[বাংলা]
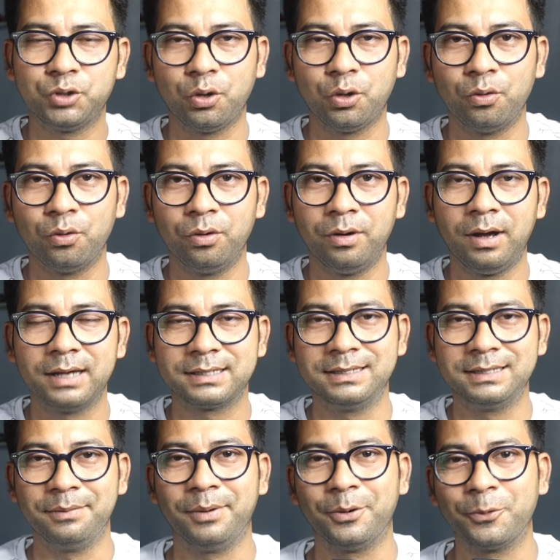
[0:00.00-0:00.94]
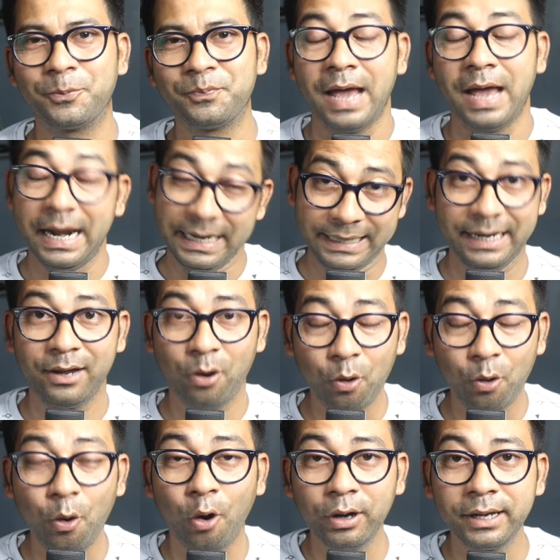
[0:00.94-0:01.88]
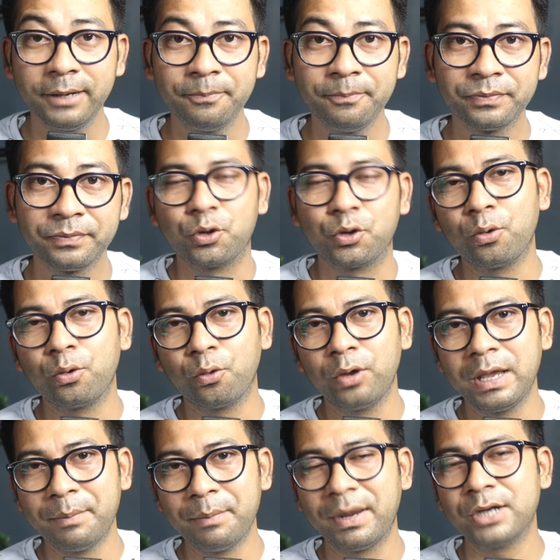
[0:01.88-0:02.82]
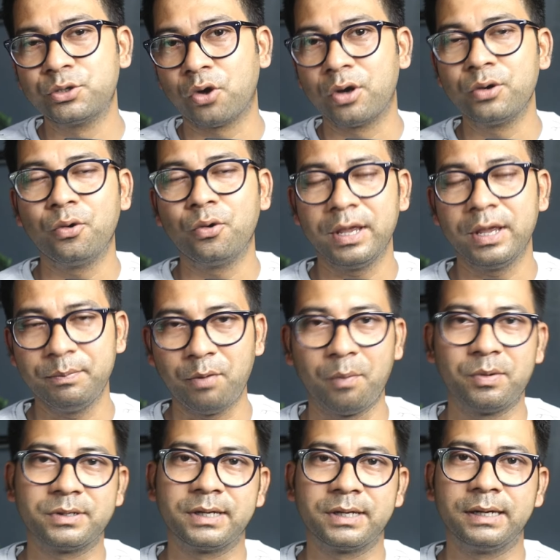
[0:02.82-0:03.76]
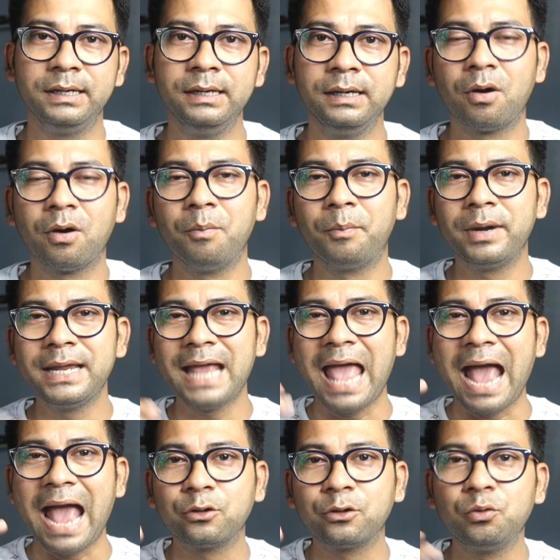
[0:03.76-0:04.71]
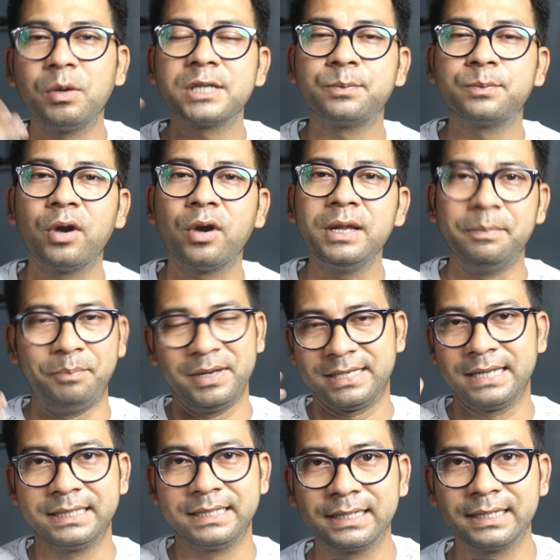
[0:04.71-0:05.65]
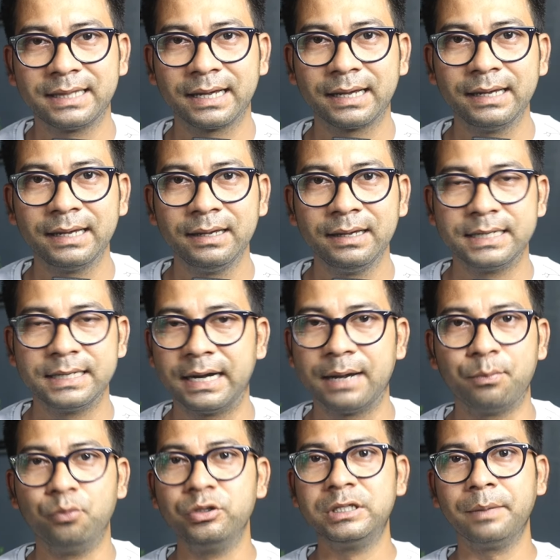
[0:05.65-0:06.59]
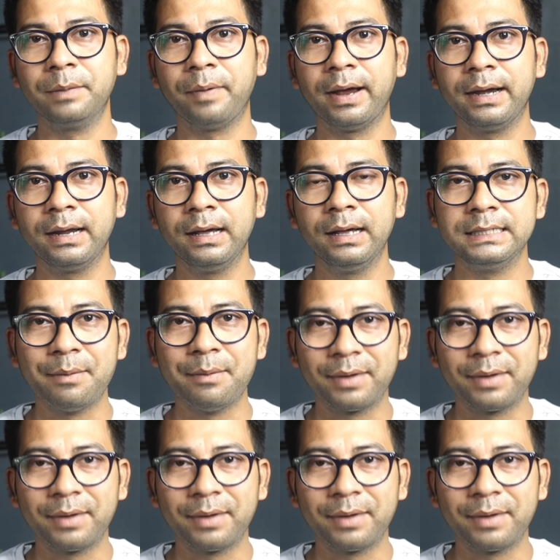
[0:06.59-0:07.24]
চলো আসতে পারো আর এটাই ঘটে যখন কোনো এমআর জয়েন করে এই প্রফেশনে কোম্পানি এক দু মাস পরেই প্রেশার দিতে থাকে ছেলেরা বুঝতে পারে না যে